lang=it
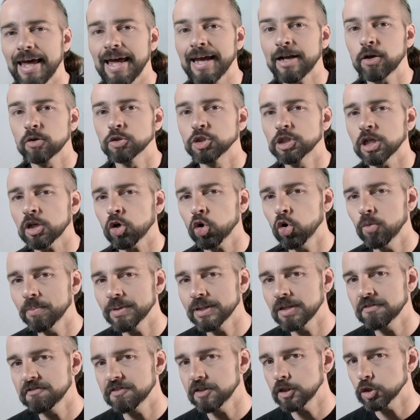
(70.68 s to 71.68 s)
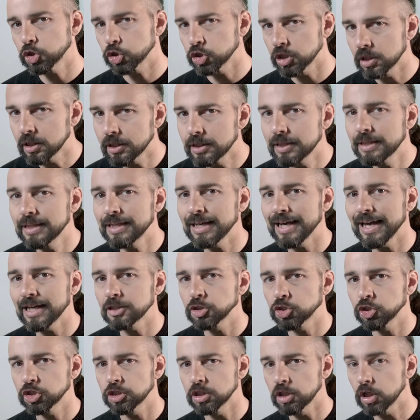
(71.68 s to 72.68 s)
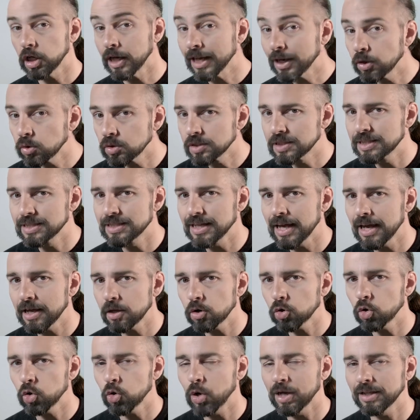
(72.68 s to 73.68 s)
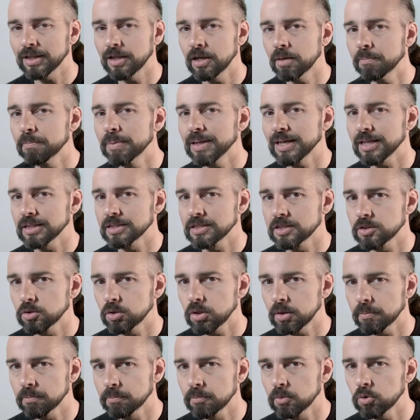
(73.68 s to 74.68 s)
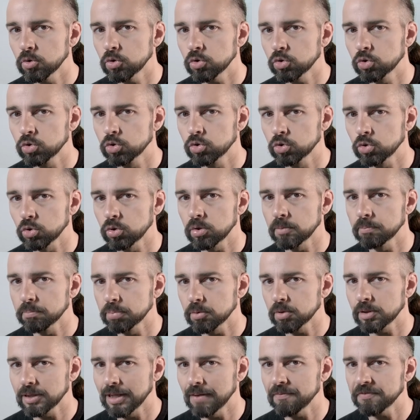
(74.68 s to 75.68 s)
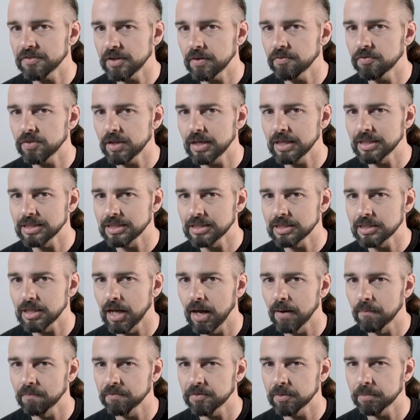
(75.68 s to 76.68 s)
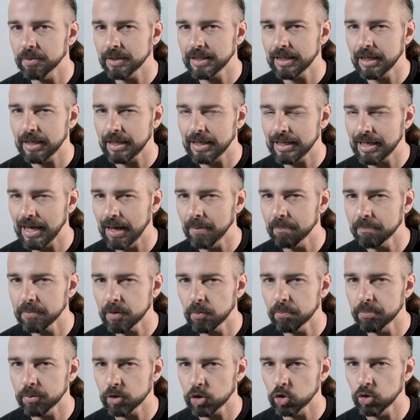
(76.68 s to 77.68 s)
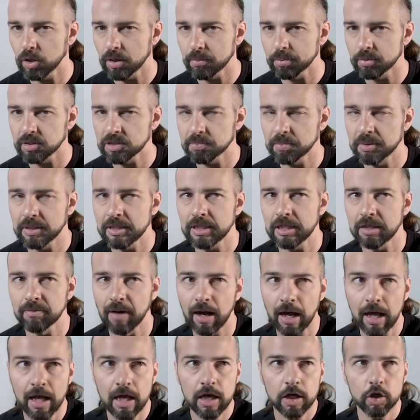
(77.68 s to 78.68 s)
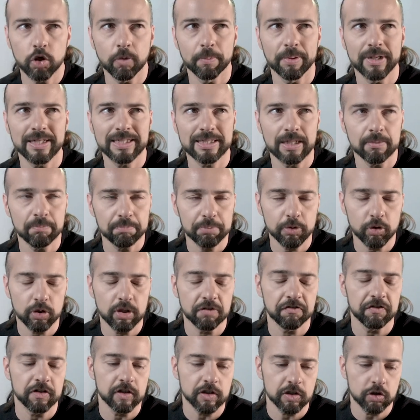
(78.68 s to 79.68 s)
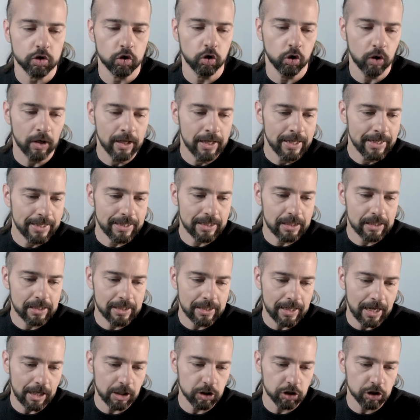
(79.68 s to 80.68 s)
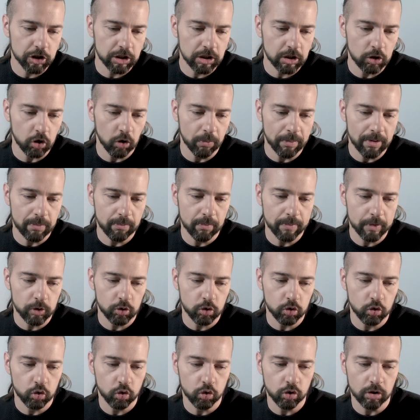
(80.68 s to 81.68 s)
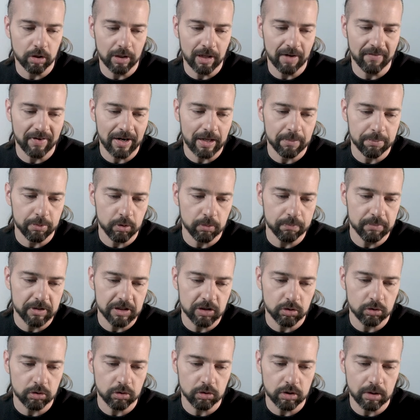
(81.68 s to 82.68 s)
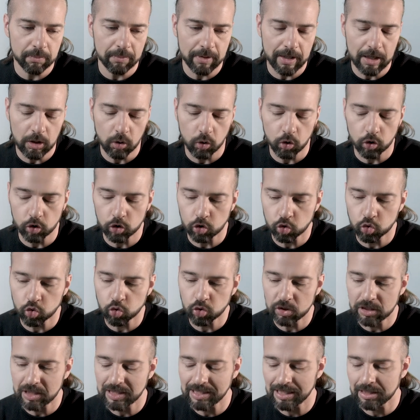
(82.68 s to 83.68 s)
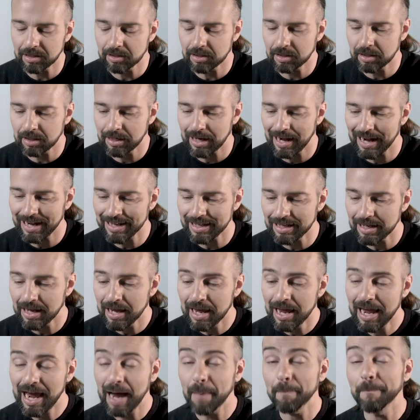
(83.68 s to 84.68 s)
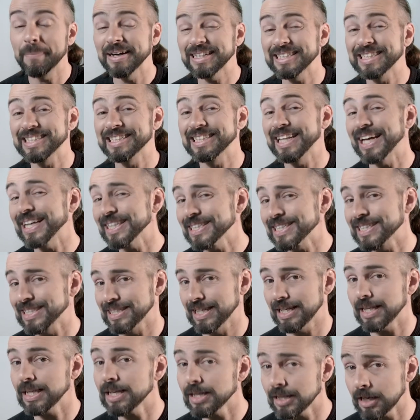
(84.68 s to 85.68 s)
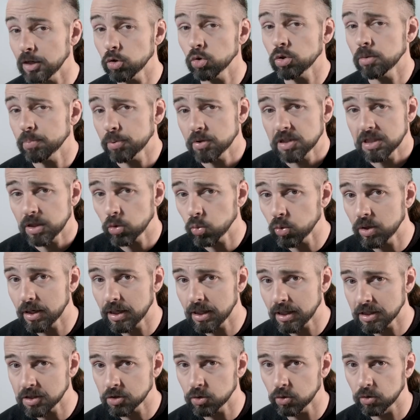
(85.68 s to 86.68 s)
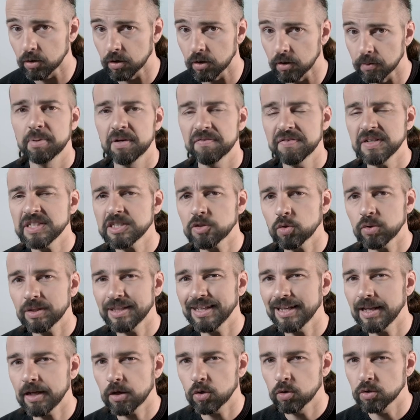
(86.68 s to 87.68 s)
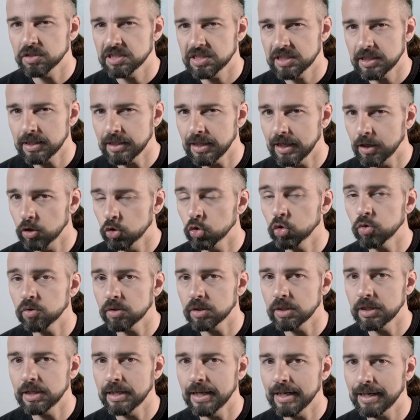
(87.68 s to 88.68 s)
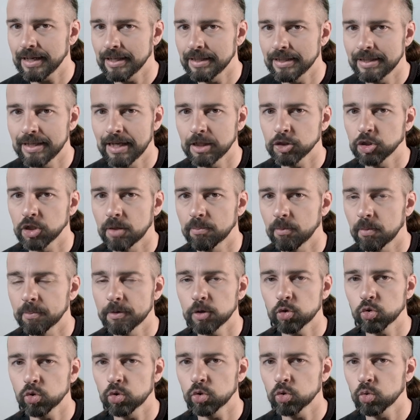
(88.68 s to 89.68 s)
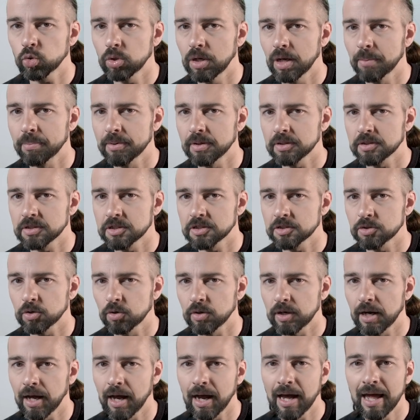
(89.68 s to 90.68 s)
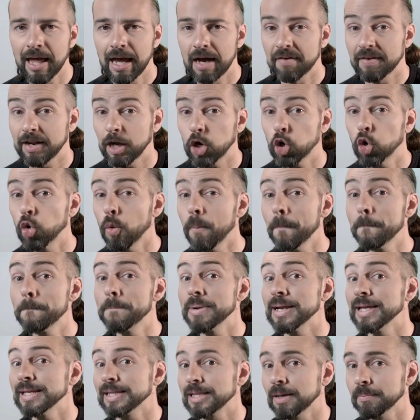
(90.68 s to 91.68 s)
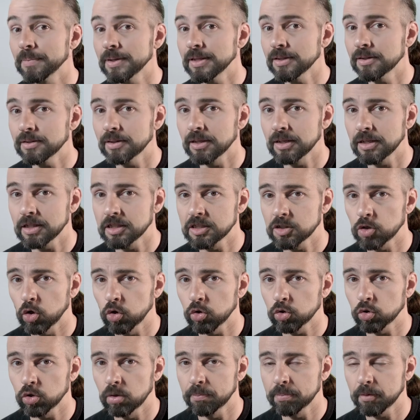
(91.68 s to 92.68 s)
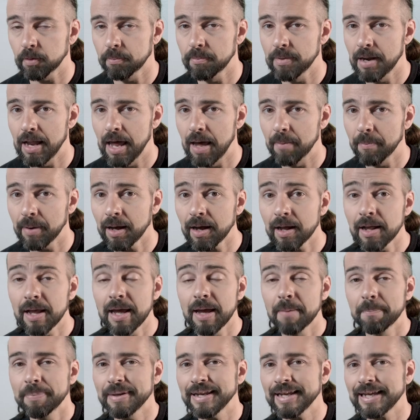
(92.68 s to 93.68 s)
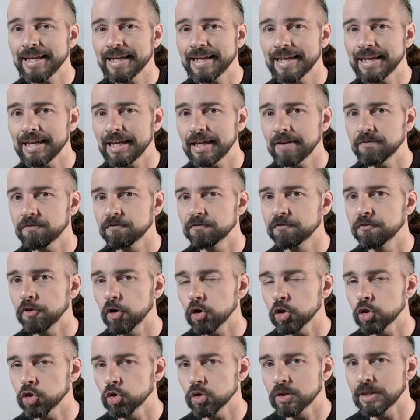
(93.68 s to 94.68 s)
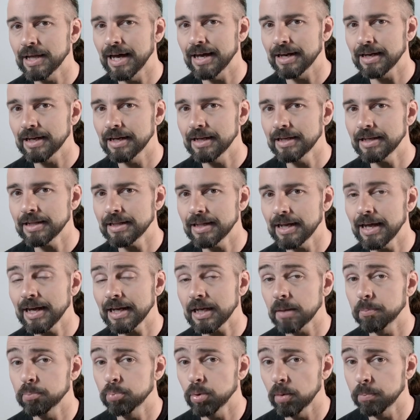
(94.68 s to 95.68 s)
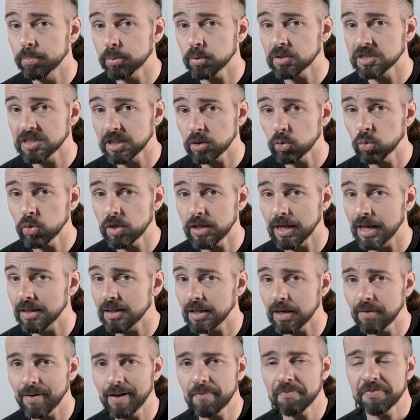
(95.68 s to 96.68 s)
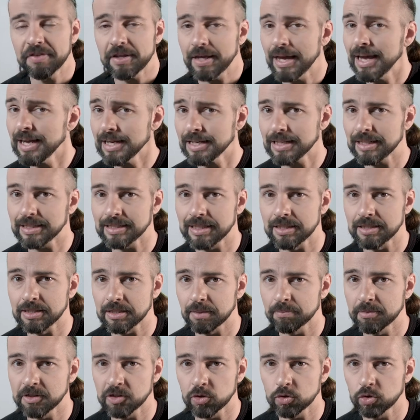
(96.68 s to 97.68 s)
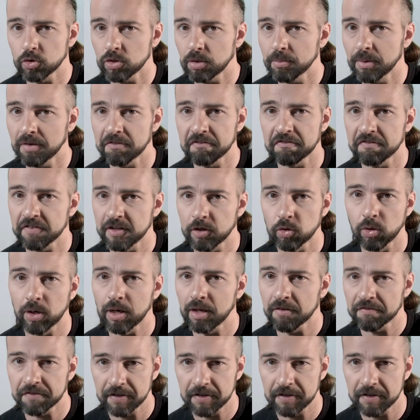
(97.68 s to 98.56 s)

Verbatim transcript: Ecco già come definisci il 10 e lo 0 ha delle implicazioni molto importanti e interessanti perché cambia un pochino la prospettiva. Io per esempio definisco il 10 come il momento in cui non avrai più bisogno di me o in cui ti sentirai abbastanza in grado di proseguire da solo. Preferisco dire così e non dire che 10 è il momento in cui la persona avrà completamente risolto il problema perché voglio darle l'idea che può proseguire, andare avanti anche senza bisogno di me fino alla